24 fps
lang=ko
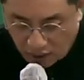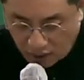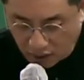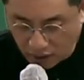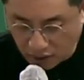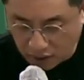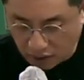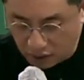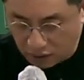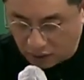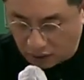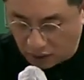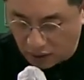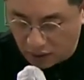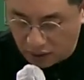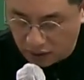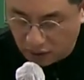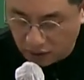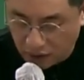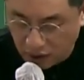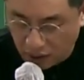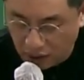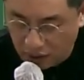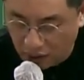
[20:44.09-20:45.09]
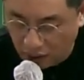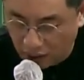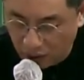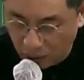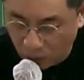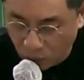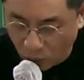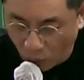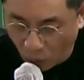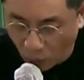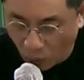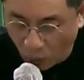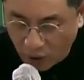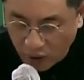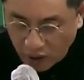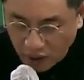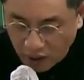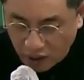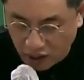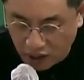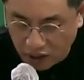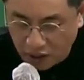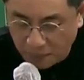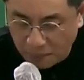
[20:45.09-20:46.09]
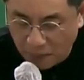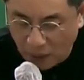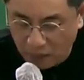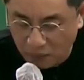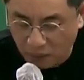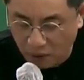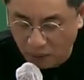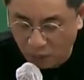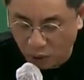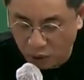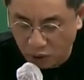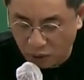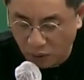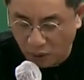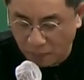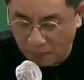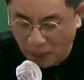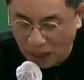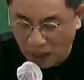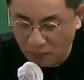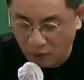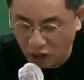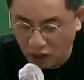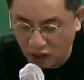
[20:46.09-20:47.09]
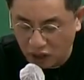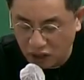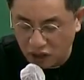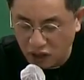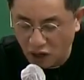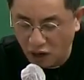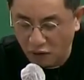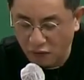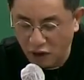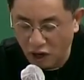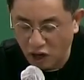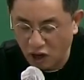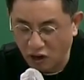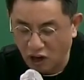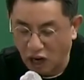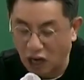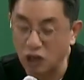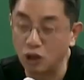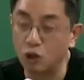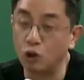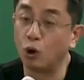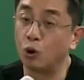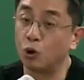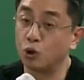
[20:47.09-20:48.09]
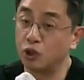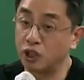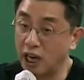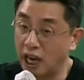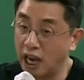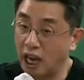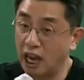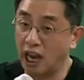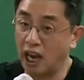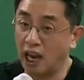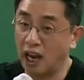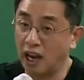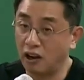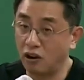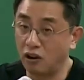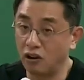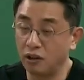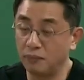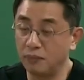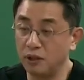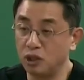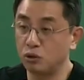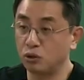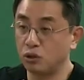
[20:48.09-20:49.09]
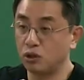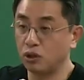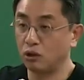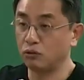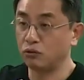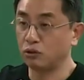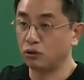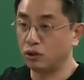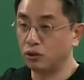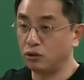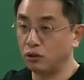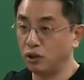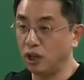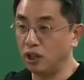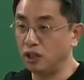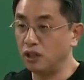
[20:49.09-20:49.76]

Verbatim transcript: 그래서 틀린 선지가 되어 있고, 이십팔 번에 보시면 베버의 이념형 관료제, 거기 밑줄 쳐두시고요.